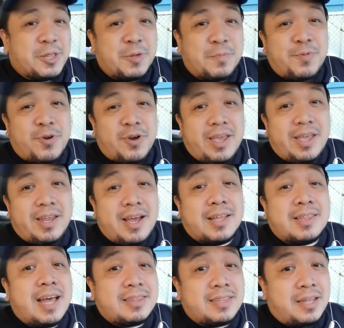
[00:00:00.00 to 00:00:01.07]
ito po ay
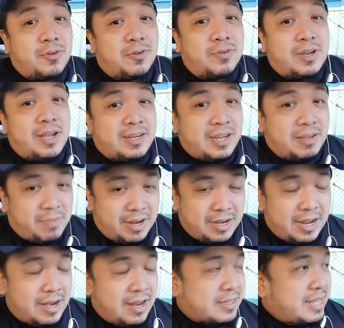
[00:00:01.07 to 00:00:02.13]
nagtatanong lang naman
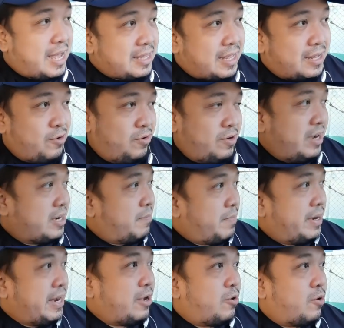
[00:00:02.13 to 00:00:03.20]
ha. Ah. Nagtatanong lang
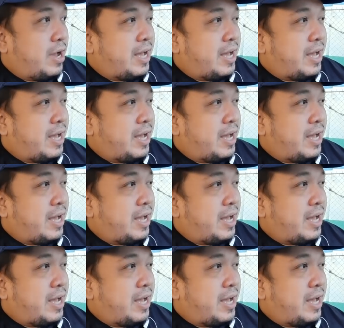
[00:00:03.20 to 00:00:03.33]
naman ako ha.